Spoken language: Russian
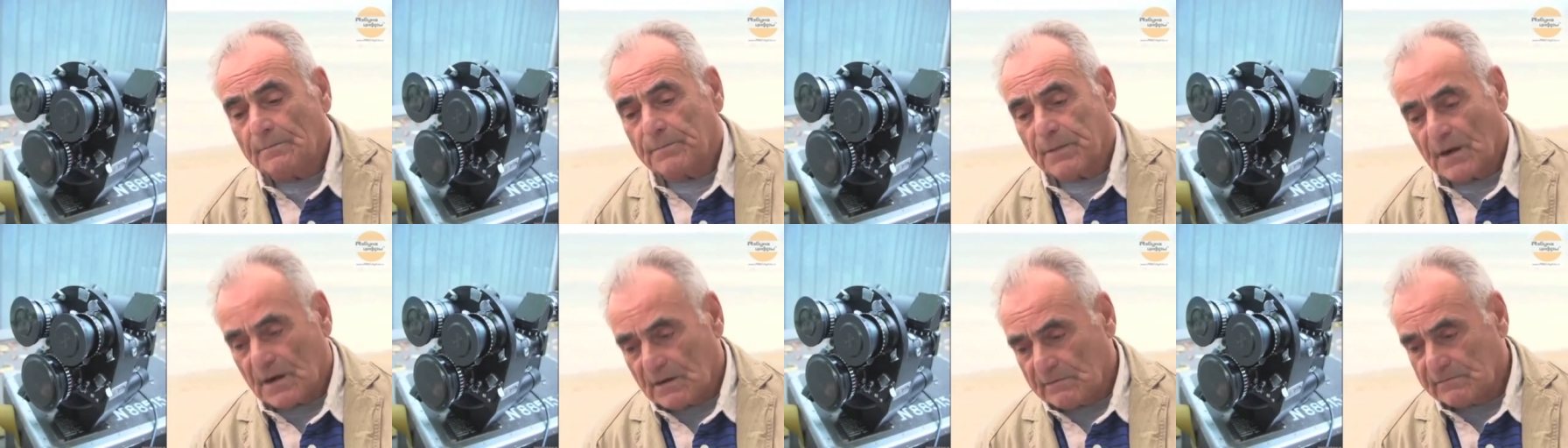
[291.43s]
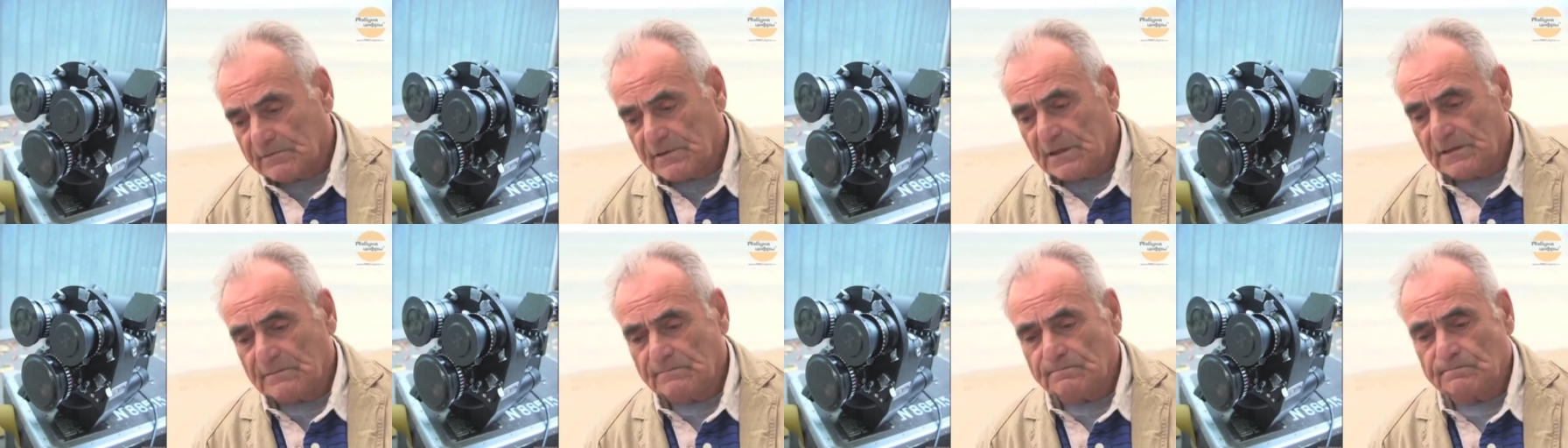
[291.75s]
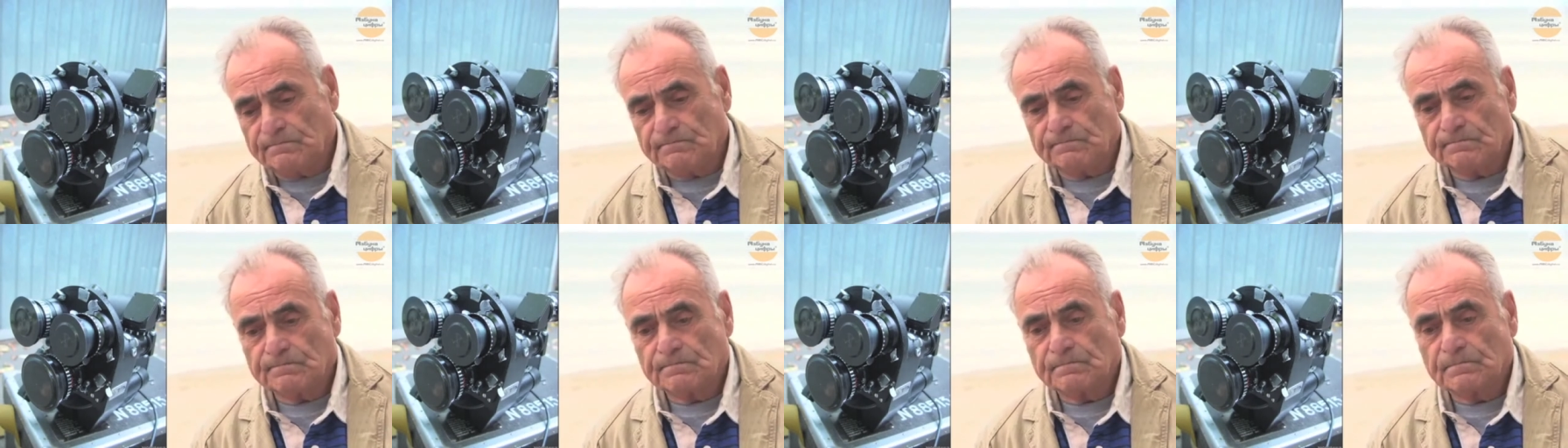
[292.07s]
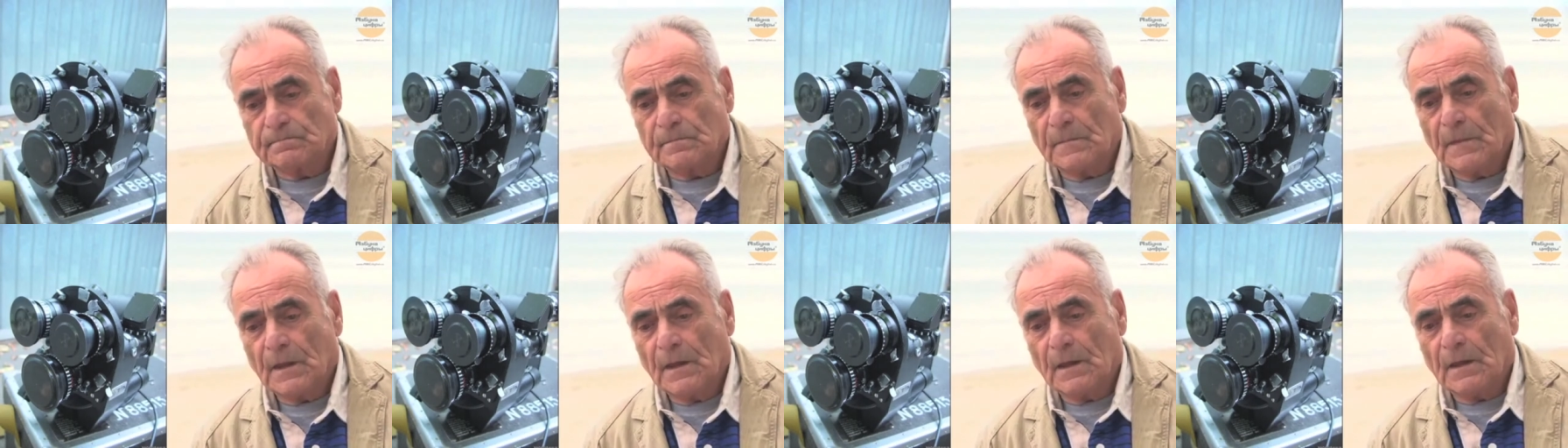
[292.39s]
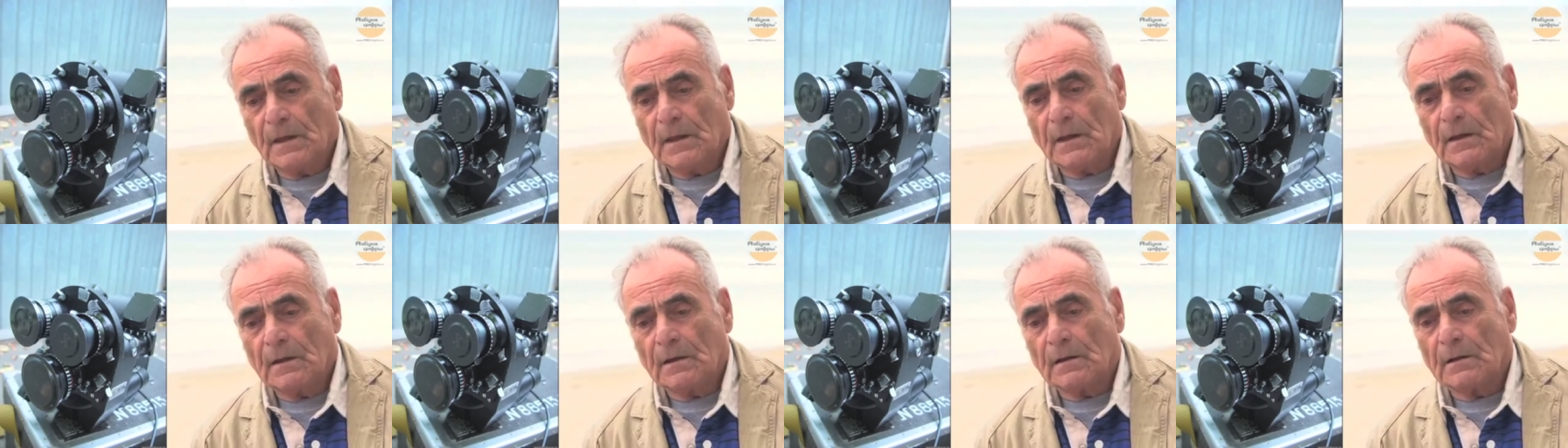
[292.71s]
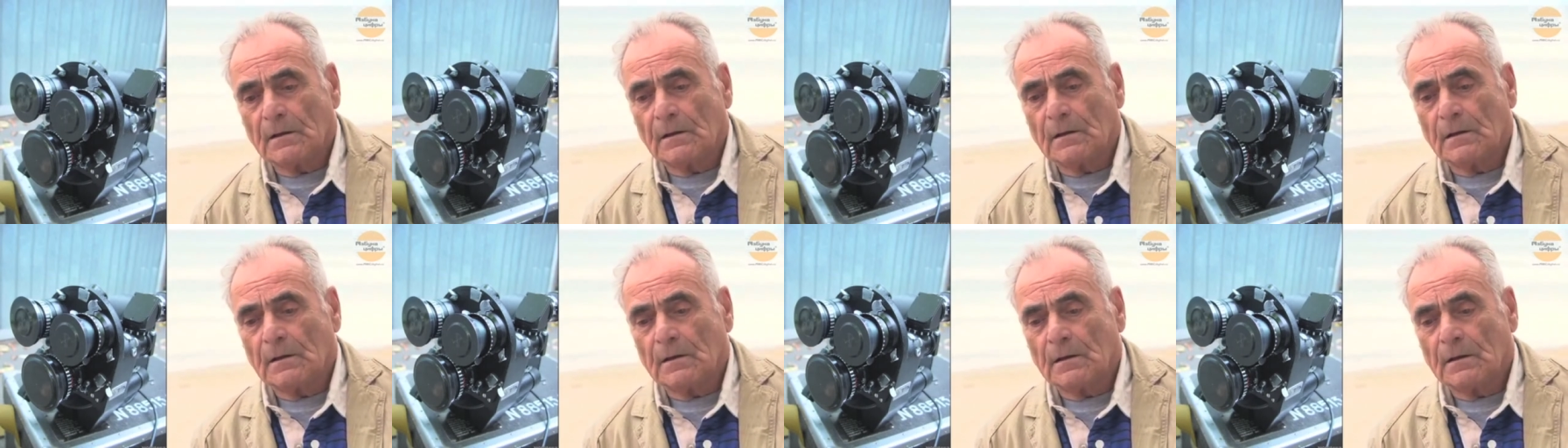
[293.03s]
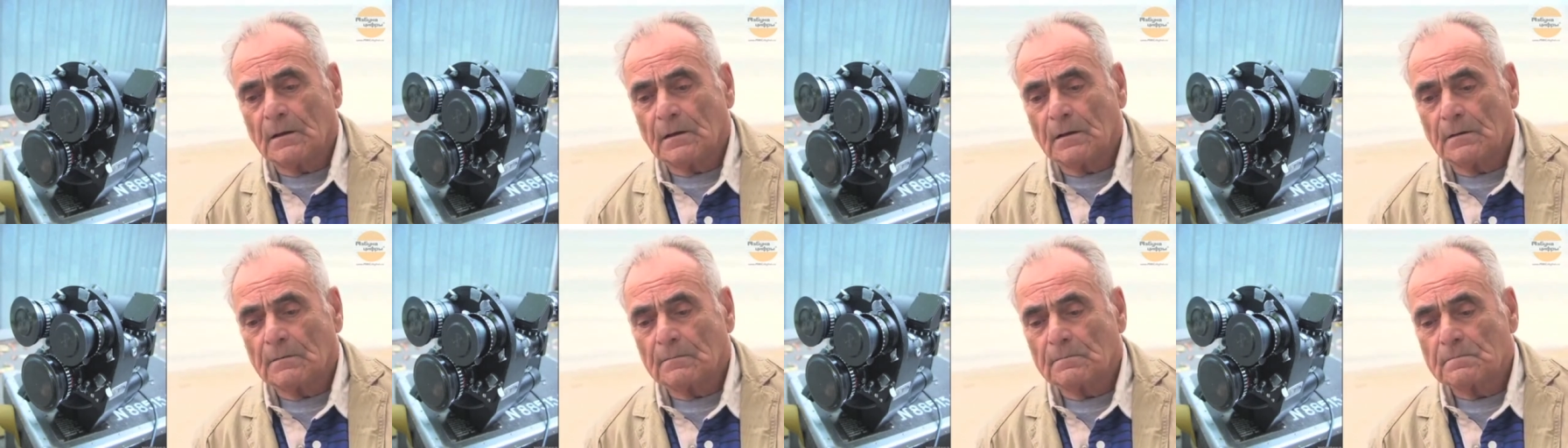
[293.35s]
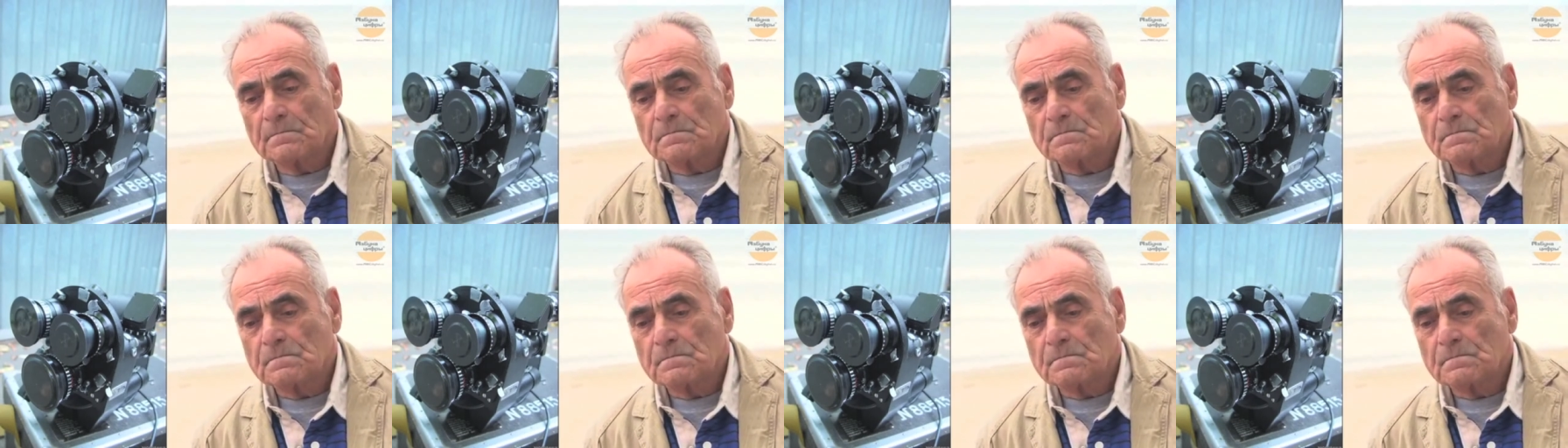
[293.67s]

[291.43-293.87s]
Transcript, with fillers: Правда, э,